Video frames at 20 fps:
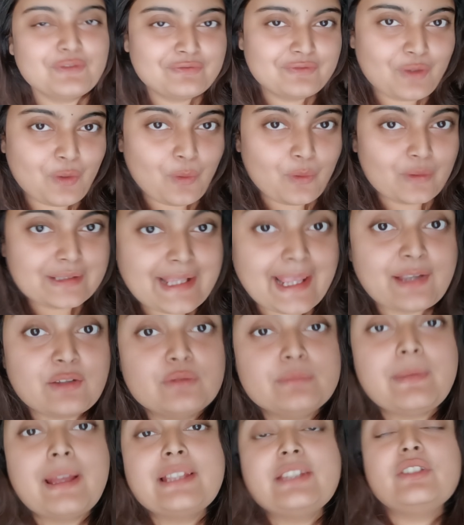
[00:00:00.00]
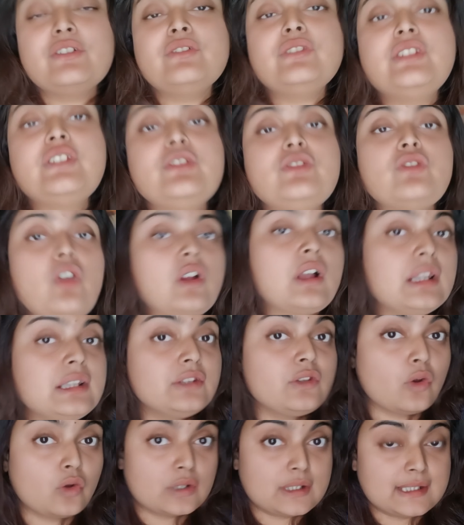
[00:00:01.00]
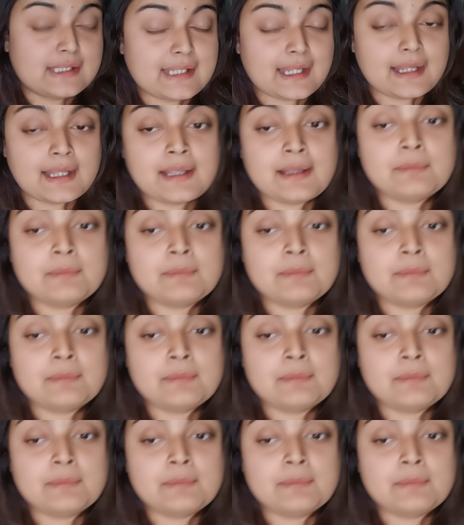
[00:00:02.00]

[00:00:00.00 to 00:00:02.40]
ব্লগস এখন বাজে হচ্ছে সকাল দশটা